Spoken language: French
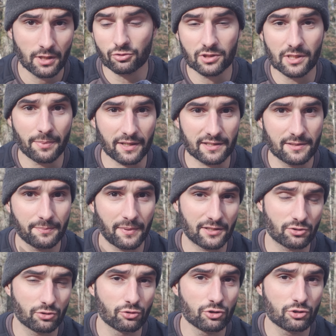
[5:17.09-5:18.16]
On est parti
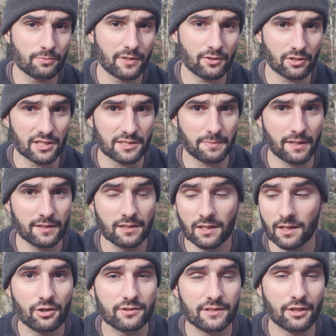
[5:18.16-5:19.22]
presque deux semaines en Espagne
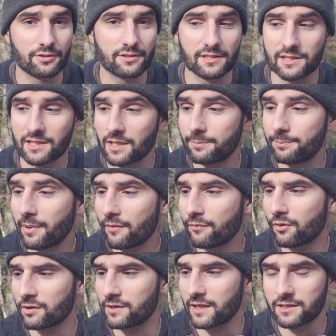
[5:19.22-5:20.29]
et on a utilisé par
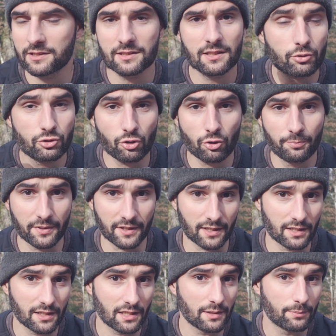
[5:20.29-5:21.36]
Fortnite pour se
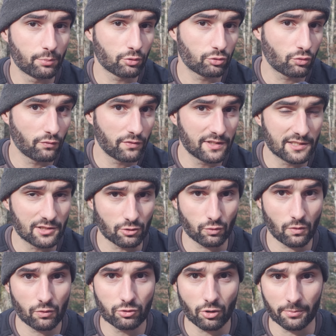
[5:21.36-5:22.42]
repérer et pour trouver des
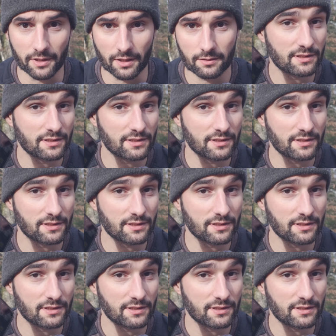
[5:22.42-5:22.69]
endroits où dormir.